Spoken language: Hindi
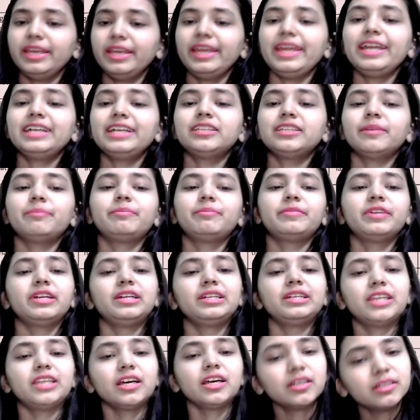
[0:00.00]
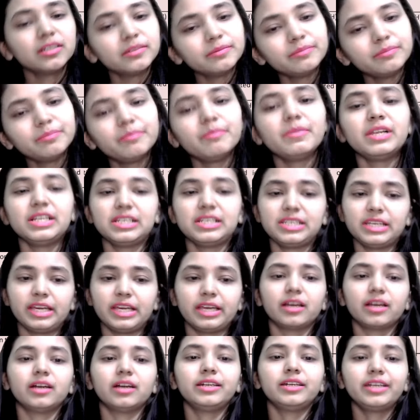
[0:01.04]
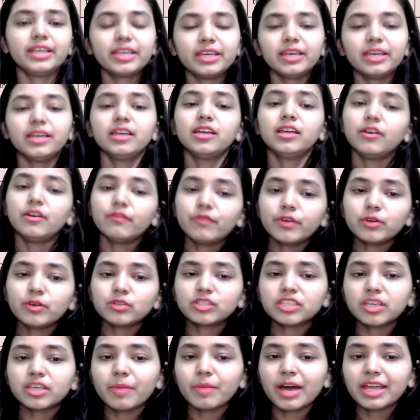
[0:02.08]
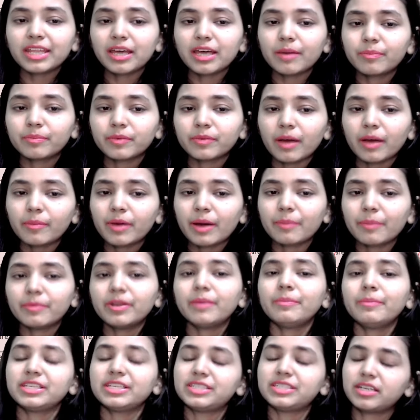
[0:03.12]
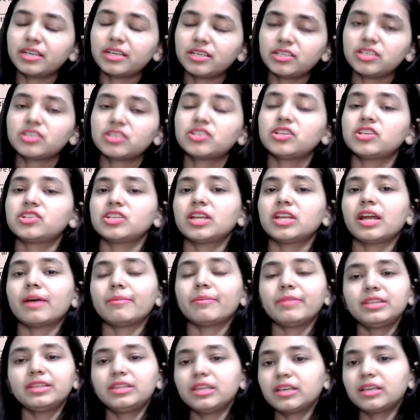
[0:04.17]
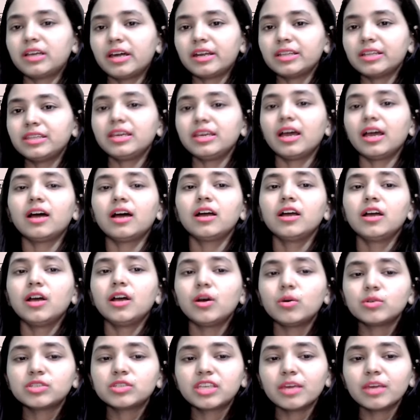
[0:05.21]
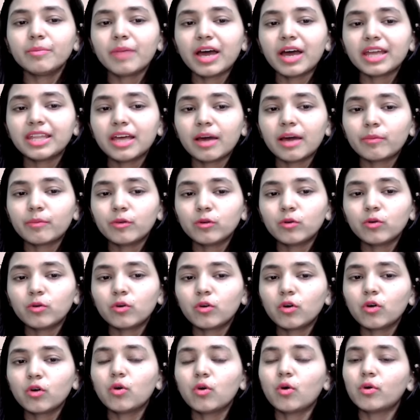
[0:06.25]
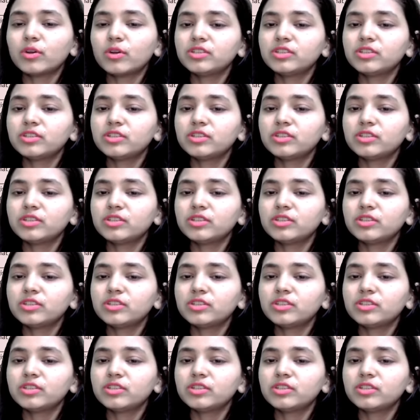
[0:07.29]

एट अप्रैल तक मिल जाएगा ठीक है फिर उसके बाद आप अब अपना बेसिक रजिस्ट्रेशन आपने कर दिया उसके बाद आप लोगों को कोड